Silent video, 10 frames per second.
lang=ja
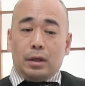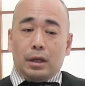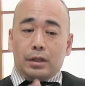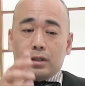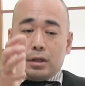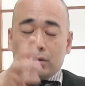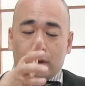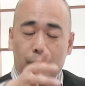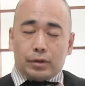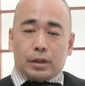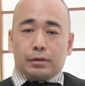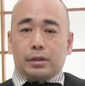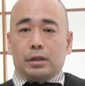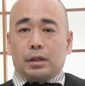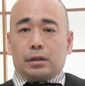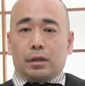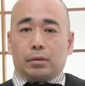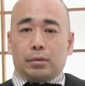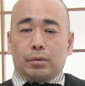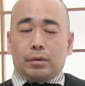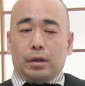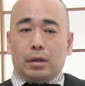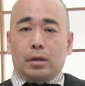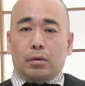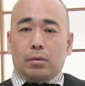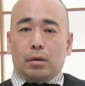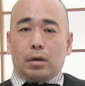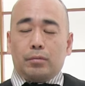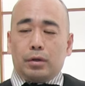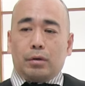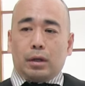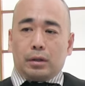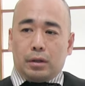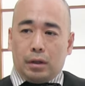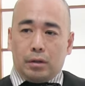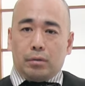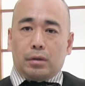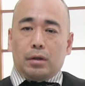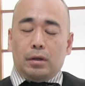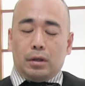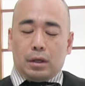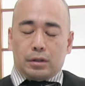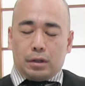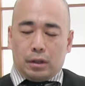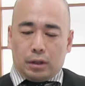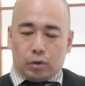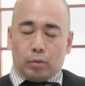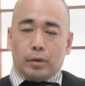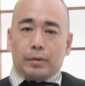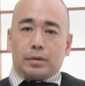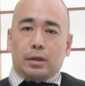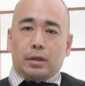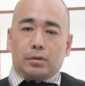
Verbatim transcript: えー、自衛のための自作自演だったとね、日本側が胸を張って言っていい話じゃないかと思いますね。